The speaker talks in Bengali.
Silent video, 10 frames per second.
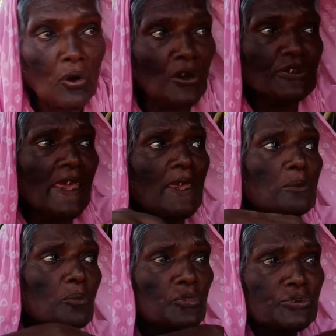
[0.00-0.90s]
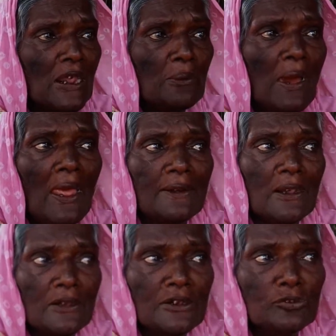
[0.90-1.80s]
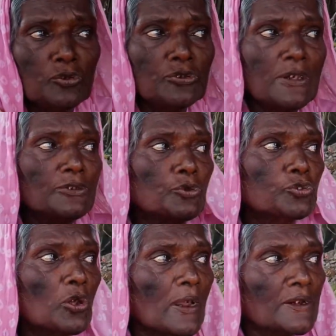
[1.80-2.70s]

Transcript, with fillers: ও যে মুসলমান হিন্দু যে যুদ্ধ